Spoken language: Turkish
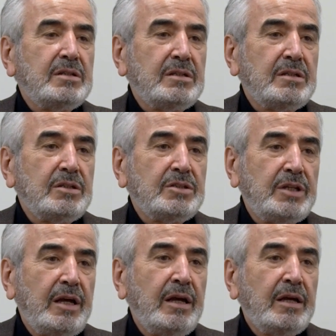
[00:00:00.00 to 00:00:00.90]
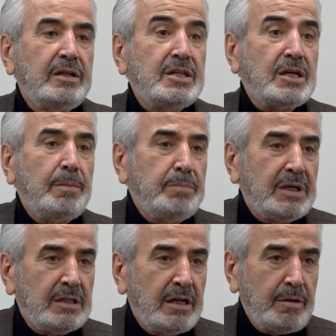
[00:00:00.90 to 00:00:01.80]
e, işte nisap
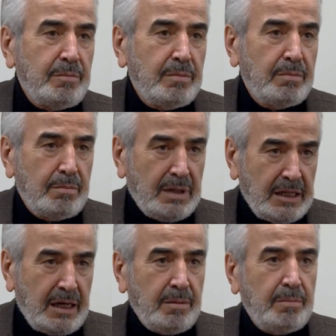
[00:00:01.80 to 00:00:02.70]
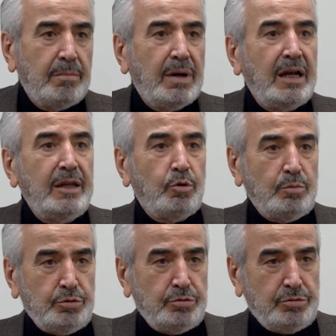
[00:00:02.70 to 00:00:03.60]
miktarı mala bali
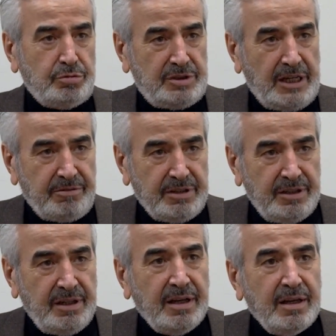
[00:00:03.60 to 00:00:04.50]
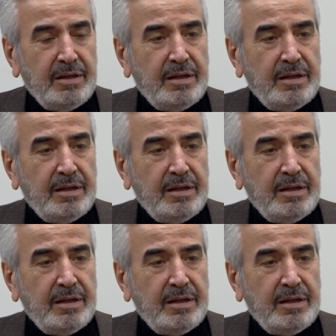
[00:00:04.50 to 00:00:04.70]
olmuştur serveti.